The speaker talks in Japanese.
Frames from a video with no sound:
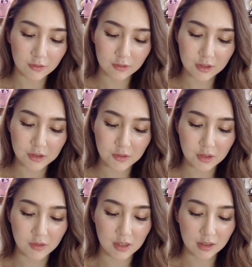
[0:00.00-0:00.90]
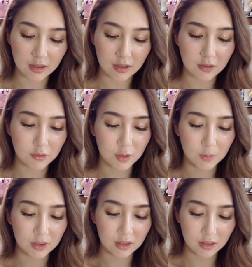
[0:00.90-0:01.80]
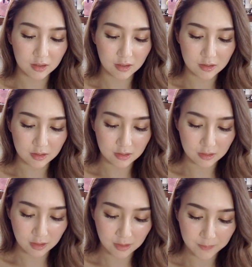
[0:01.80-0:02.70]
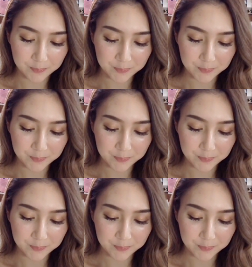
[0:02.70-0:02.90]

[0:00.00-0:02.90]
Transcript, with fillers: これ視聴者の方からこれもいただいたやつですね。